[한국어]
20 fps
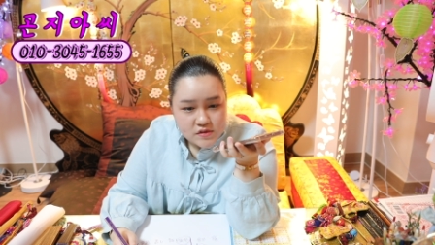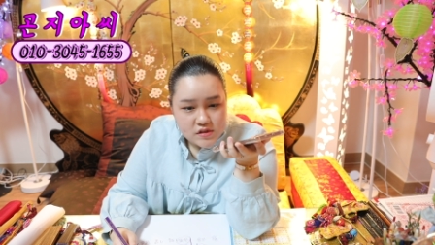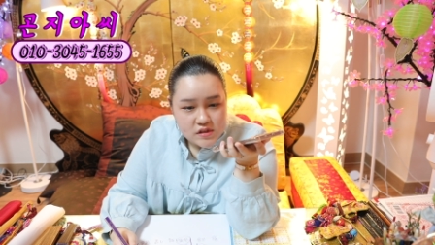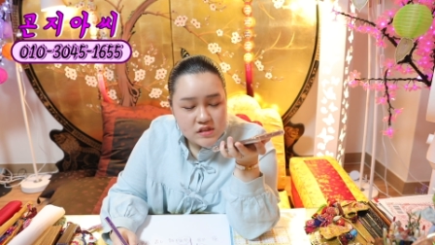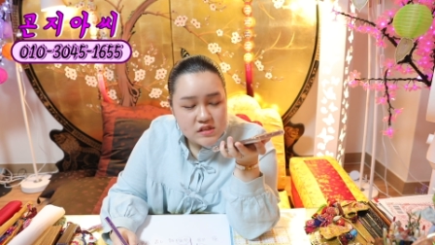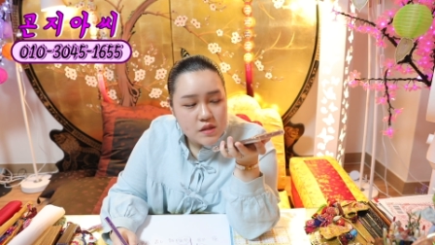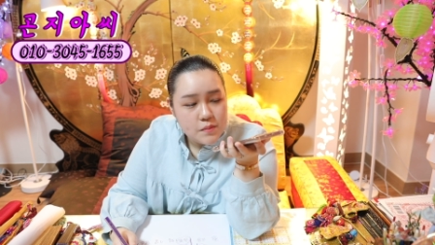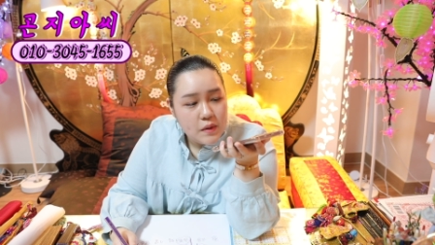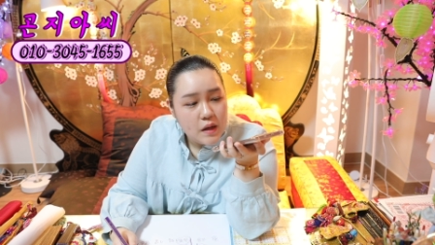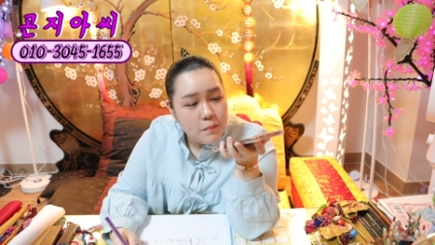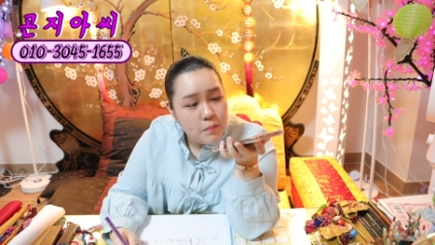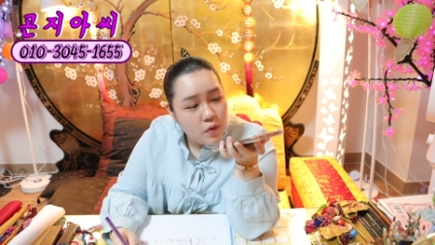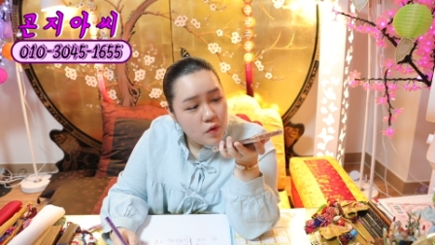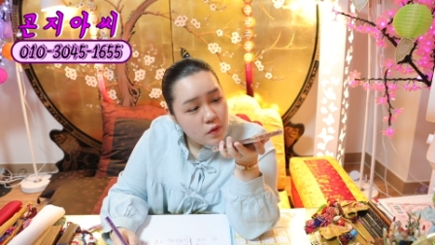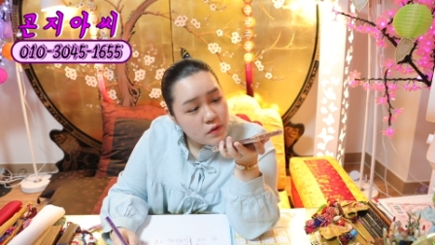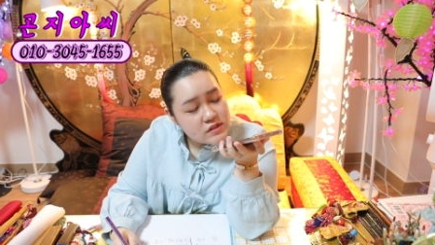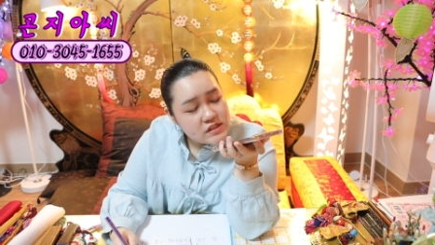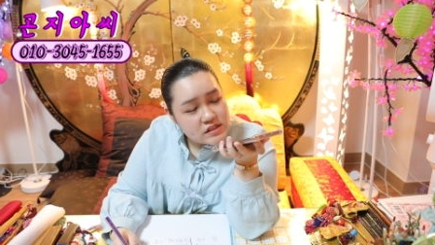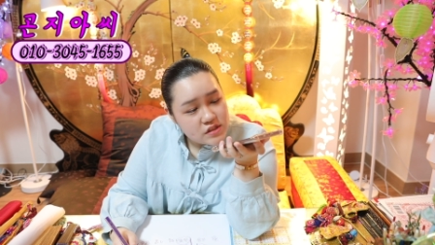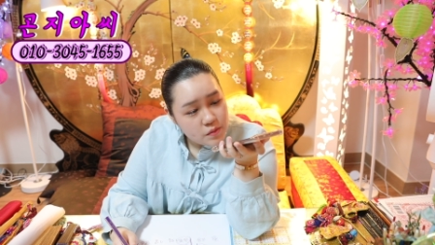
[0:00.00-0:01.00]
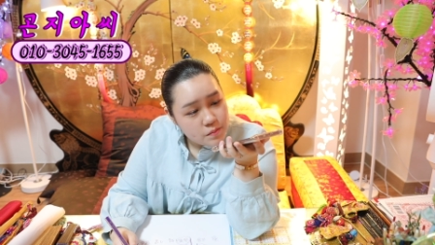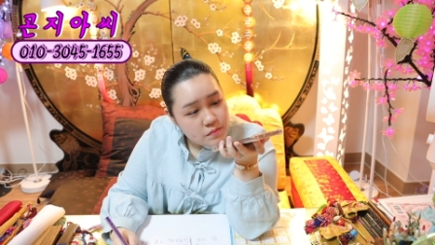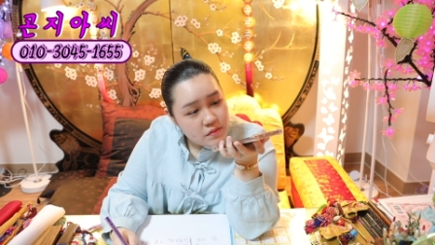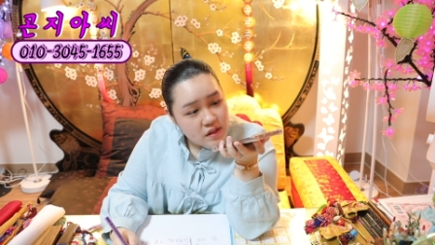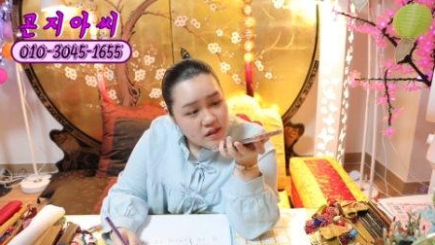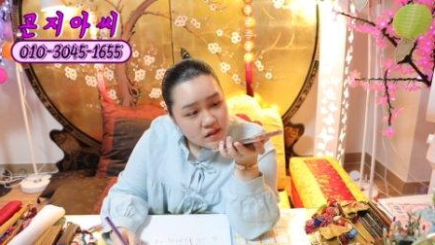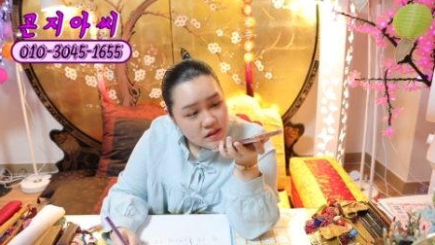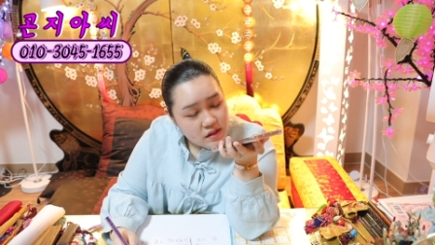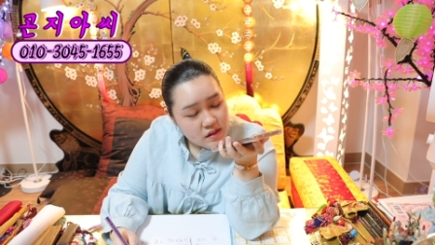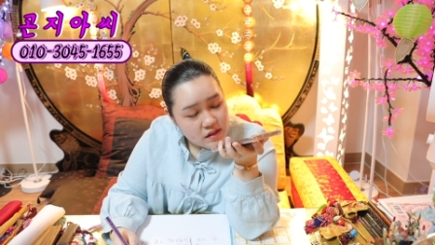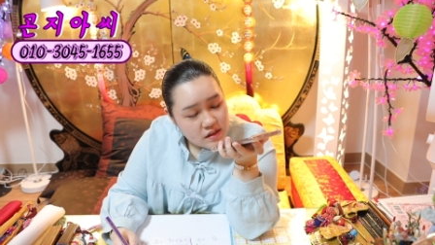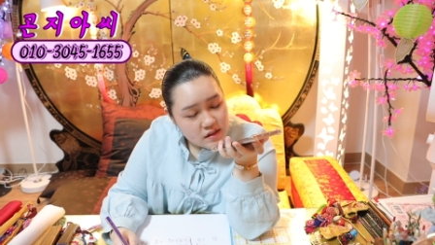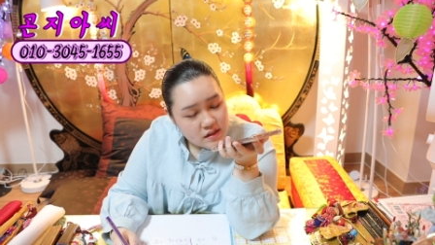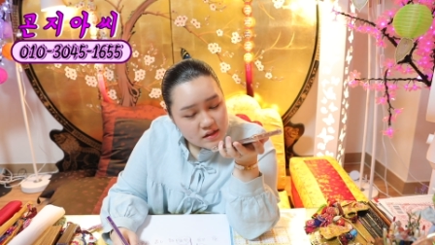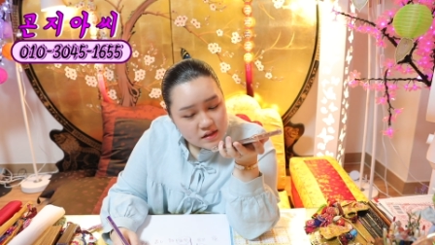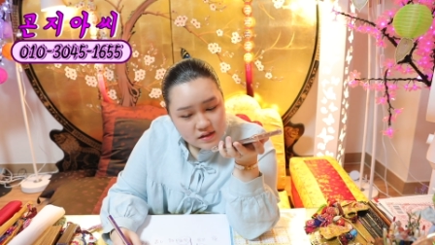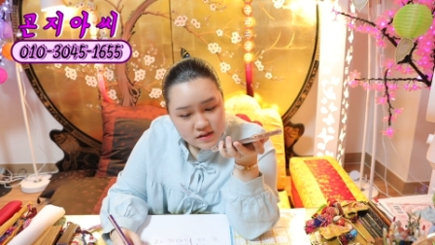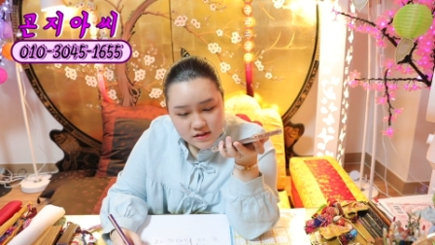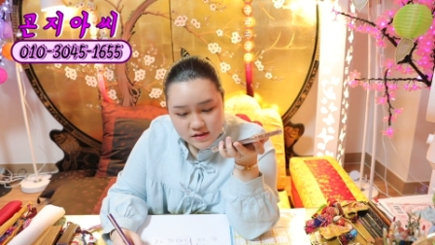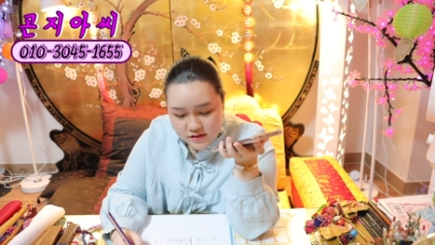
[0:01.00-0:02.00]
이제 마음 이번에, 먹었지 엄마?
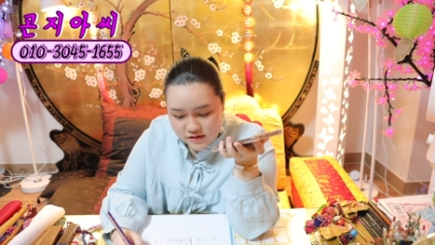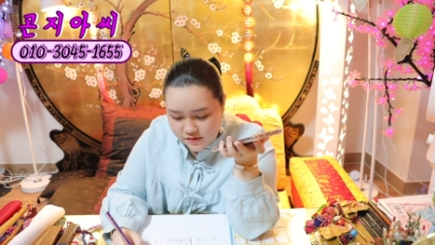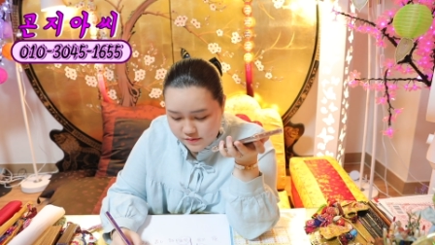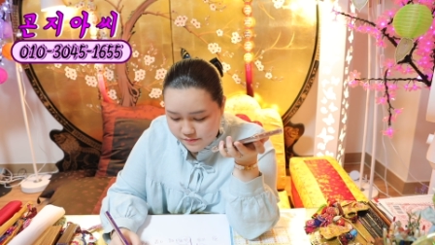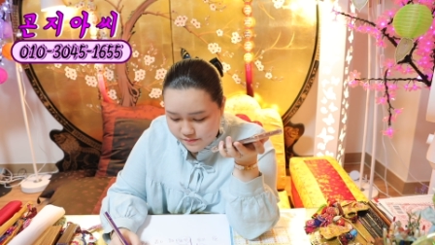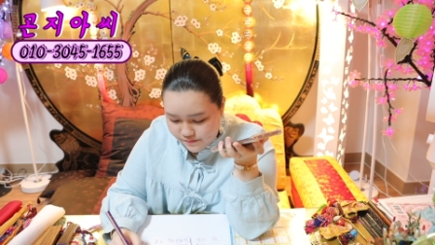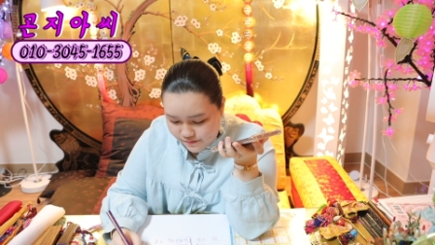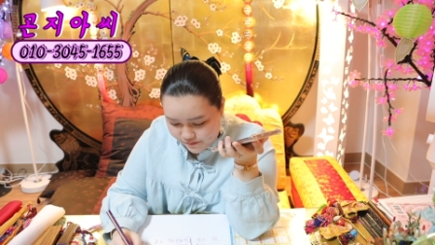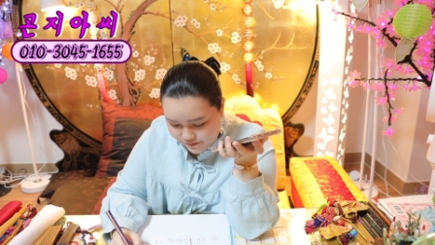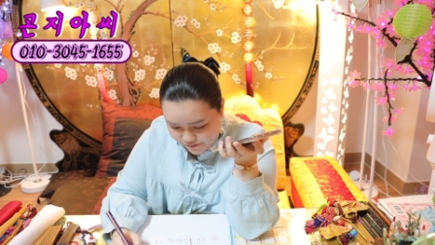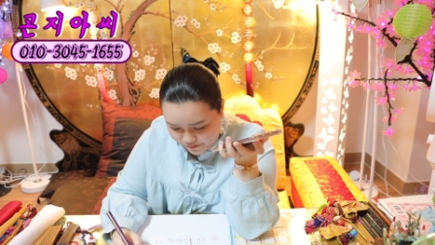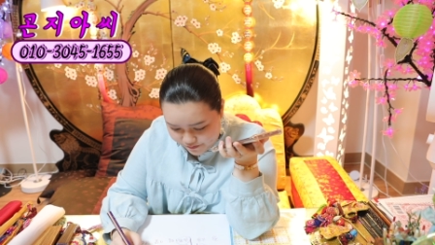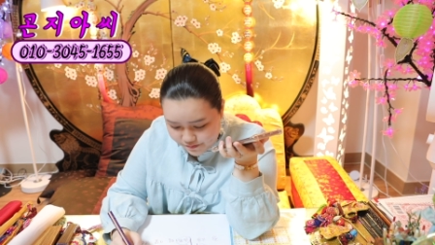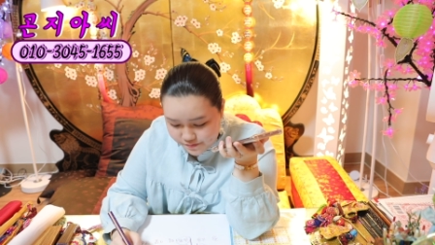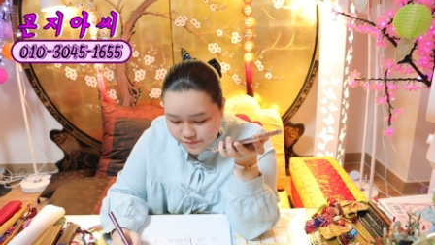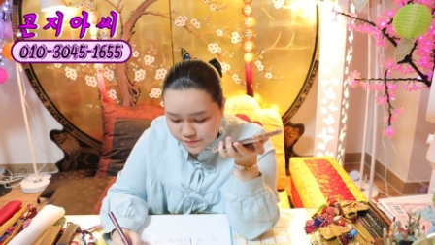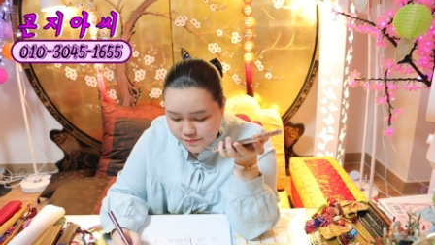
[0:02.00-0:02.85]
아 이거 그러니까 요번에 음.